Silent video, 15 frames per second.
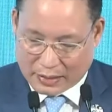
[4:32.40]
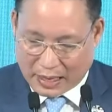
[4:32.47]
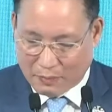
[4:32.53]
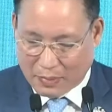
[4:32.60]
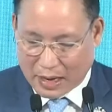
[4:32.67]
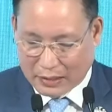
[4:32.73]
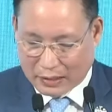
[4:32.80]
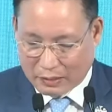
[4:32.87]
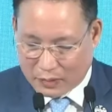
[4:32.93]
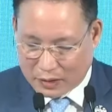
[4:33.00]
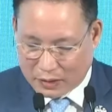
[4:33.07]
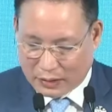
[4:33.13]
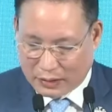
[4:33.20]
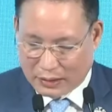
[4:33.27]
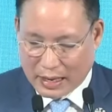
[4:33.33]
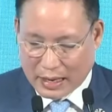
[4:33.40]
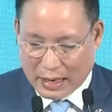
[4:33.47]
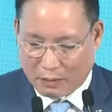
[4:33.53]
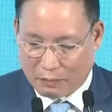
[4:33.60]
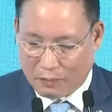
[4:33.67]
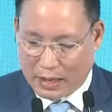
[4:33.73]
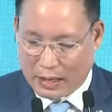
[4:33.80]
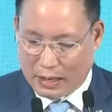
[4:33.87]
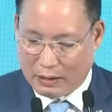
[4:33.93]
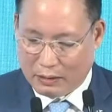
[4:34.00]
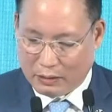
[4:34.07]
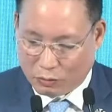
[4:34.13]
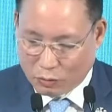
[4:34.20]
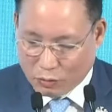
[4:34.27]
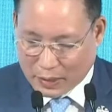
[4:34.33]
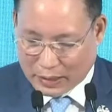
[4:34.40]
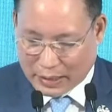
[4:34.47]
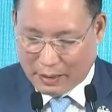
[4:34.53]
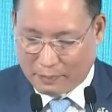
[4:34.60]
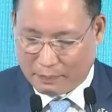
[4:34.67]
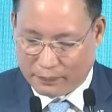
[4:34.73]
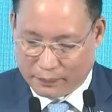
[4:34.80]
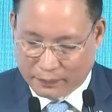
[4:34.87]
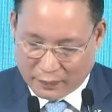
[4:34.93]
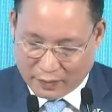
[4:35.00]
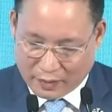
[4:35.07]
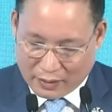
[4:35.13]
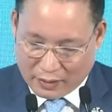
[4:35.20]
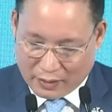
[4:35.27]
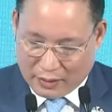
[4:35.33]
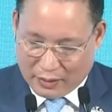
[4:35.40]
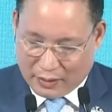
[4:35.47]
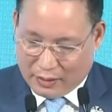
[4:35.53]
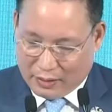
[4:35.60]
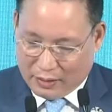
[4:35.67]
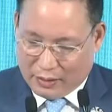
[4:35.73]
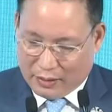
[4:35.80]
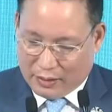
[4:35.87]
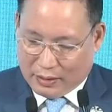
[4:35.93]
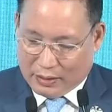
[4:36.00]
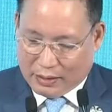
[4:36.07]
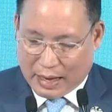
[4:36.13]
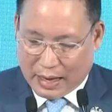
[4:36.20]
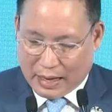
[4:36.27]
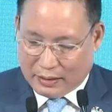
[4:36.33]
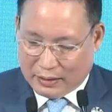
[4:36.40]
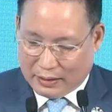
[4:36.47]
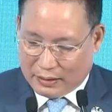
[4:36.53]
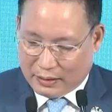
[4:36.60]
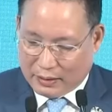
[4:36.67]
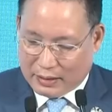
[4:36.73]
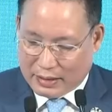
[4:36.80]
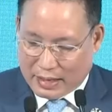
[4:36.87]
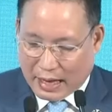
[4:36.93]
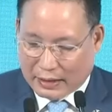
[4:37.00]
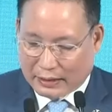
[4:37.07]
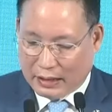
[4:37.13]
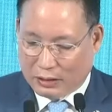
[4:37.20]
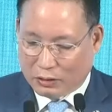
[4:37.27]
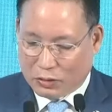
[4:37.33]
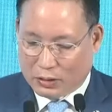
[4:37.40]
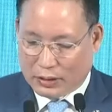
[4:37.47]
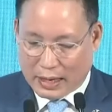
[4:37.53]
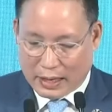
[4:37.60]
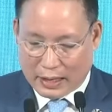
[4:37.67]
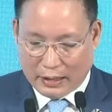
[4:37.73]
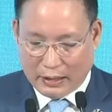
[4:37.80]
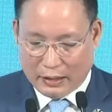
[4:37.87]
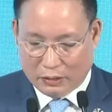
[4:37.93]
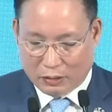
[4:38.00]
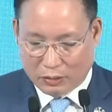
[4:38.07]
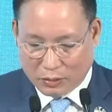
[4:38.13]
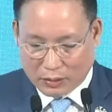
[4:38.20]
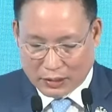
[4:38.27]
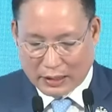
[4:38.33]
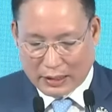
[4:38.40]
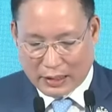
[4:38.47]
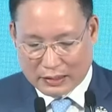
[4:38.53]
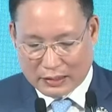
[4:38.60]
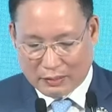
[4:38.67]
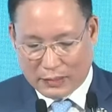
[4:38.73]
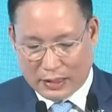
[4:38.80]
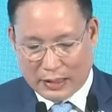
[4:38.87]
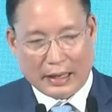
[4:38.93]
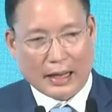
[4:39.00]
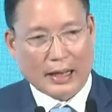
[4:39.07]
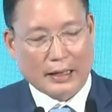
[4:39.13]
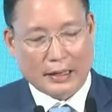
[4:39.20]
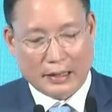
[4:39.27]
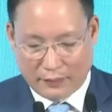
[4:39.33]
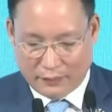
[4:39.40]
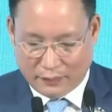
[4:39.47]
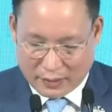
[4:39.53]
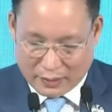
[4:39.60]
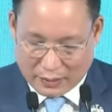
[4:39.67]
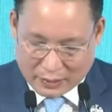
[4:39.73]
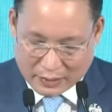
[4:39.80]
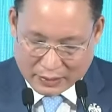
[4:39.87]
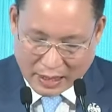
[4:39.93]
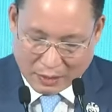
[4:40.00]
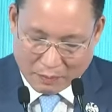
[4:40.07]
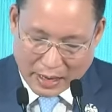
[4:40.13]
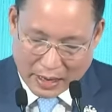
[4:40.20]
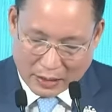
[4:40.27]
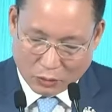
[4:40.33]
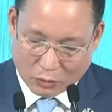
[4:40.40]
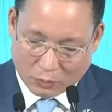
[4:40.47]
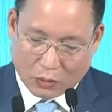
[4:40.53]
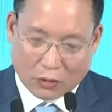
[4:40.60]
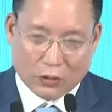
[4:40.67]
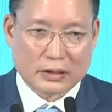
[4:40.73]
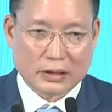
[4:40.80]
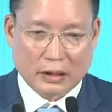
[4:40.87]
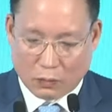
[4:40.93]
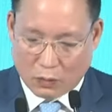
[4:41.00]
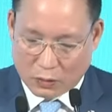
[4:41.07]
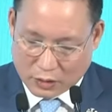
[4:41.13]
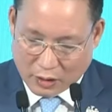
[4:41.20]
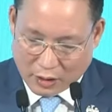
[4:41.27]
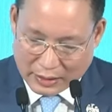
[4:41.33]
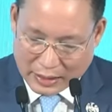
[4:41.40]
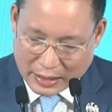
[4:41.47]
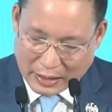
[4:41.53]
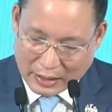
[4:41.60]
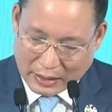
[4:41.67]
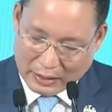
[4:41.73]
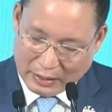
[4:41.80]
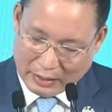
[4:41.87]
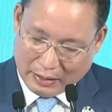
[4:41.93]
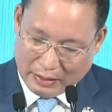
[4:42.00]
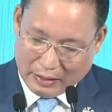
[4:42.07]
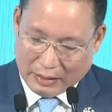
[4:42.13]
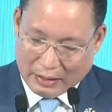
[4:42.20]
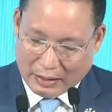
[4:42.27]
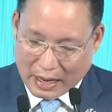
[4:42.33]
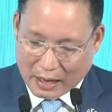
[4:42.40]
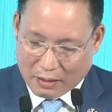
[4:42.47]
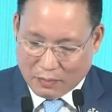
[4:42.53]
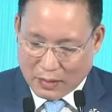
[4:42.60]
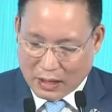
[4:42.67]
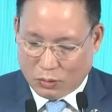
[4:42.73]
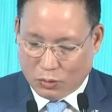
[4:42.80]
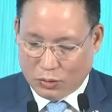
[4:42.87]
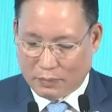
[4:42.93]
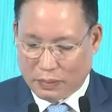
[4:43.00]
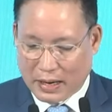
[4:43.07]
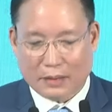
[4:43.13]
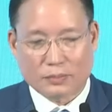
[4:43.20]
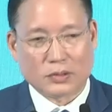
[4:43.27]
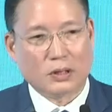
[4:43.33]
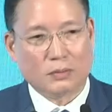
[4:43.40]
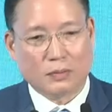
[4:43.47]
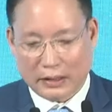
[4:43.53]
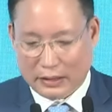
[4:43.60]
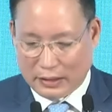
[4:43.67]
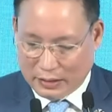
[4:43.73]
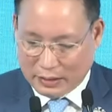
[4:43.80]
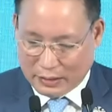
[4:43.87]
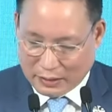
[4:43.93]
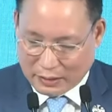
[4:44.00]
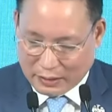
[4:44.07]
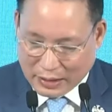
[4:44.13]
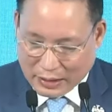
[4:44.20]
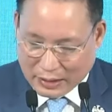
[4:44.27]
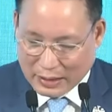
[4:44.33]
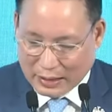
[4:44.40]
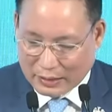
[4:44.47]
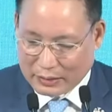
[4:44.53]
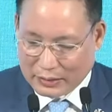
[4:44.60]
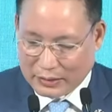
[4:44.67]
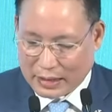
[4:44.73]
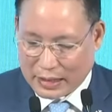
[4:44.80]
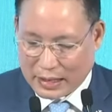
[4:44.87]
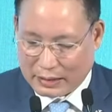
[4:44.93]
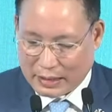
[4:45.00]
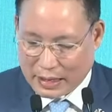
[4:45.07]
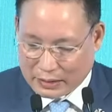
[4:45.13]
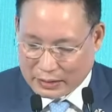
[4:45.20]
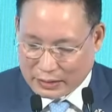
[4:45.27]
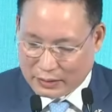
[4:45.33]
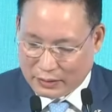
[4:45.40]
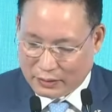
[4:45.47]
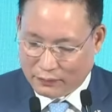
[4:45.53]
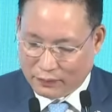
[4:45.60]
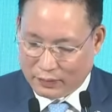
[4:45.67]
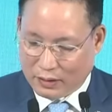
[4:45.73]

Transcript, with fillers: สามารถดำเนินได้อย่างมีรูปธรรมและอยากเห็นคนไทยธุรกิจ SME ไทยสามารถหลุดพ้นจากวงจรหนี้และมีคุณภาพชีวิตที่ดีขึ้นได้อย่างยั่งยืน